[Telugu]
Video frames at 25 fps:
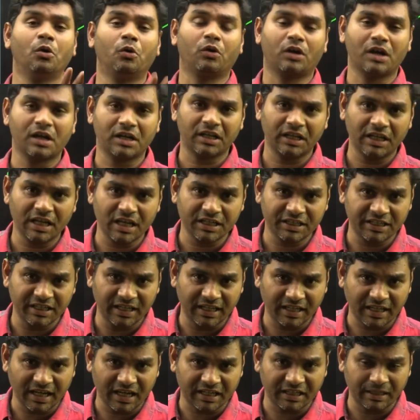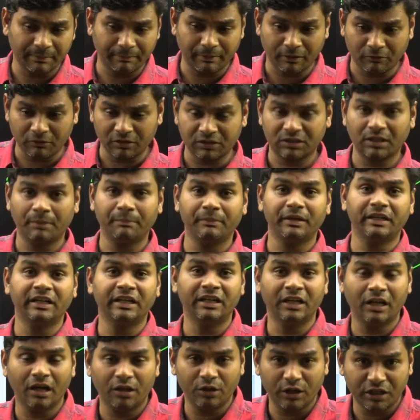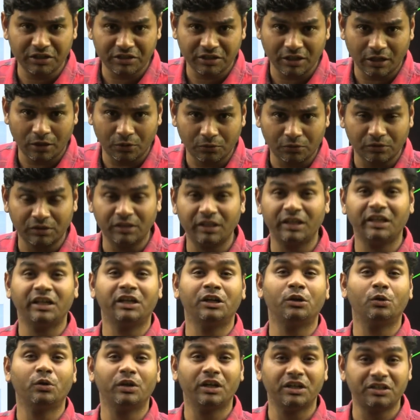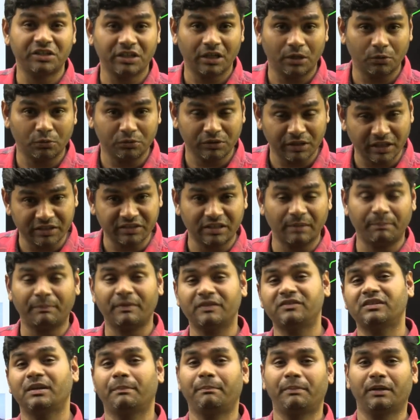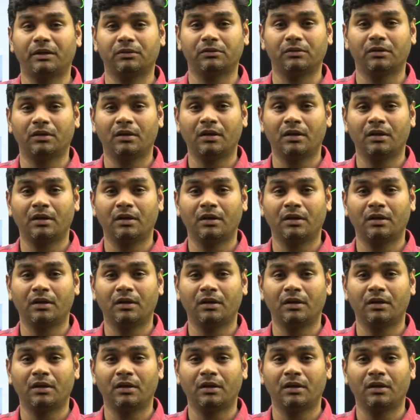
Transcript: ఒక క్రియాశీలక అగ్నిపర్వతం ఇండోనేషియాలో ఉంది ఇండోనేషియాలో ఉంది అని చెప్పేసి చెప్పాను